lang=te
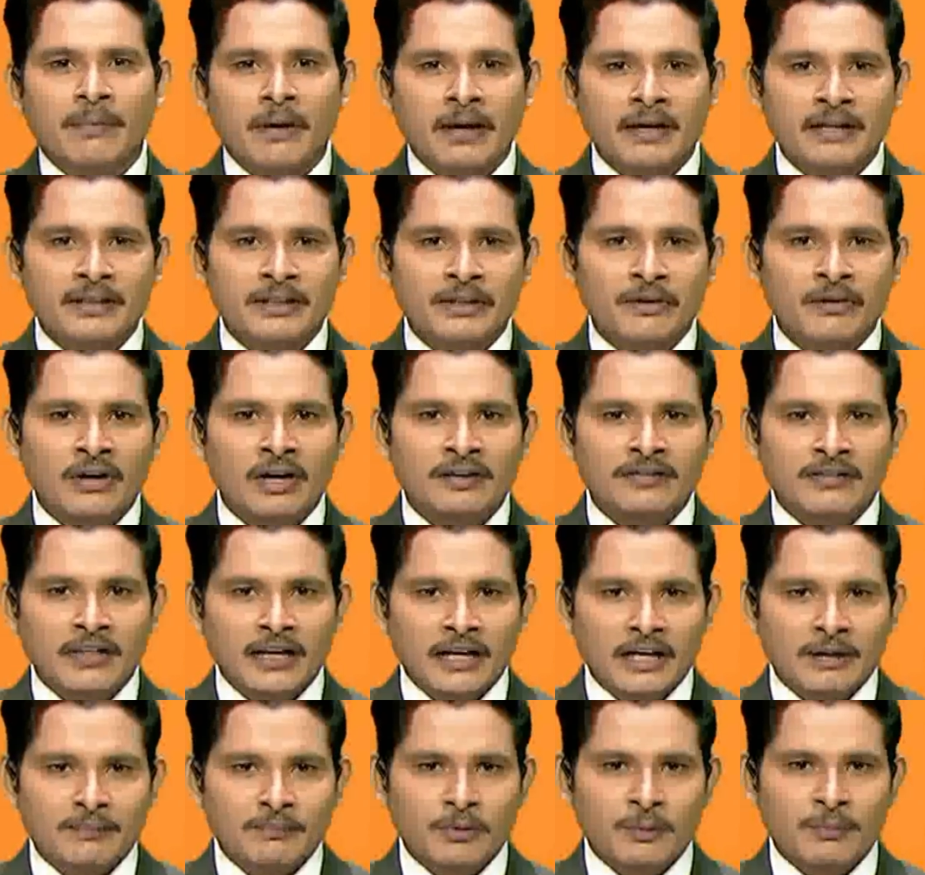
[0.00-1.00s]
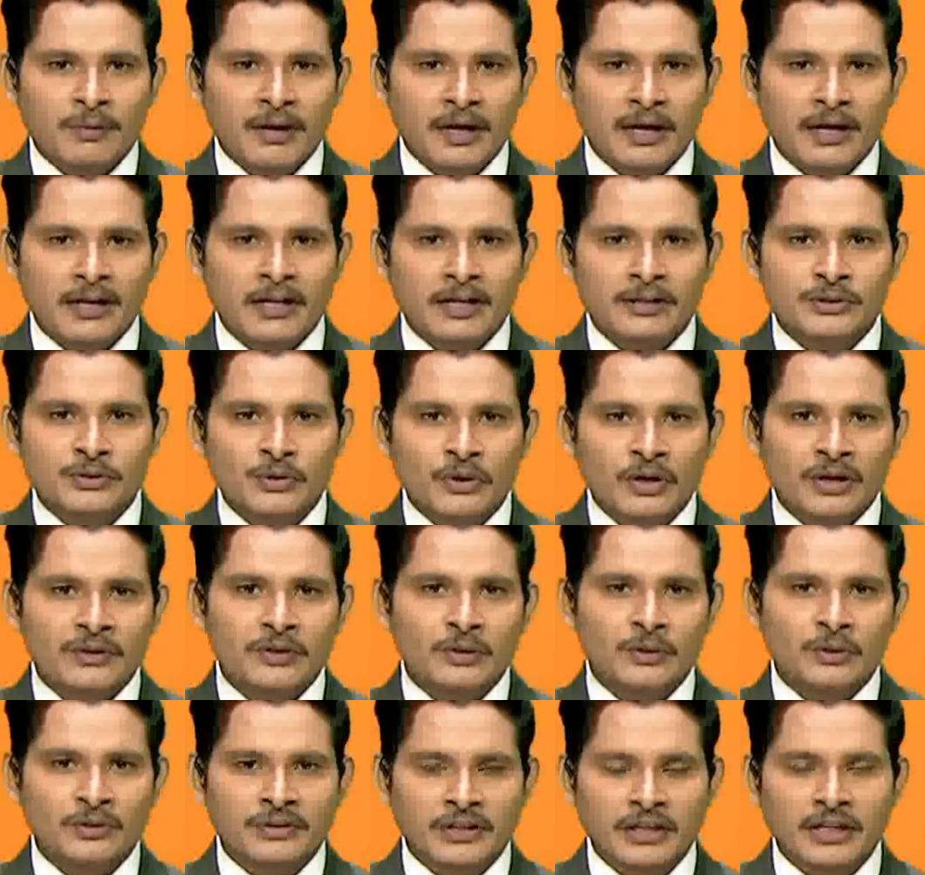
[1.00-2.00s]
భారతీయుల తరలింపు ప్రక్రియ
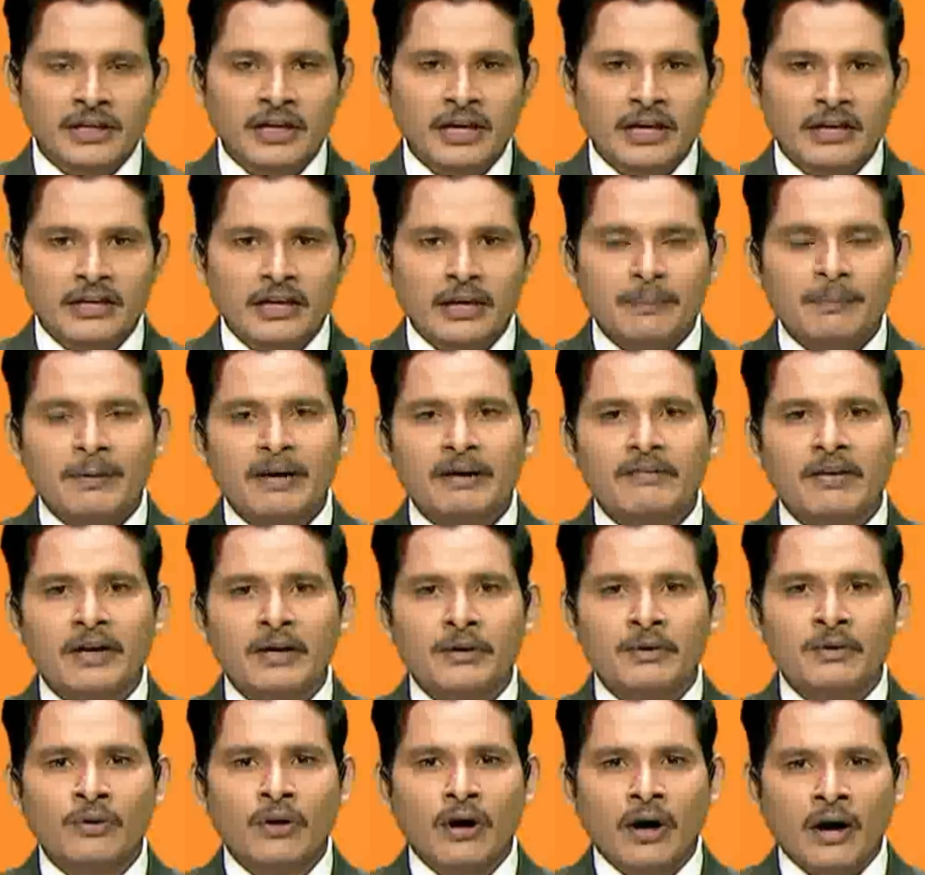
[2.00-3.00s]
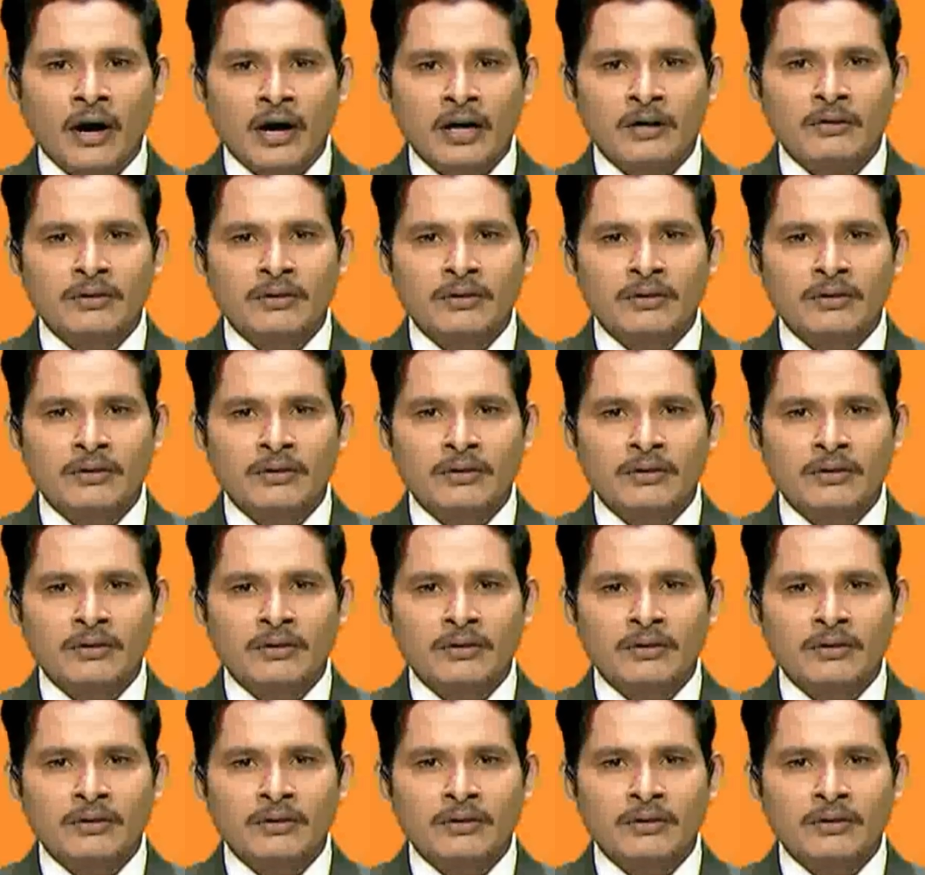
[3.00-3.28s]
జోరందుకుంది ఇప్పటి వరకు ఆరు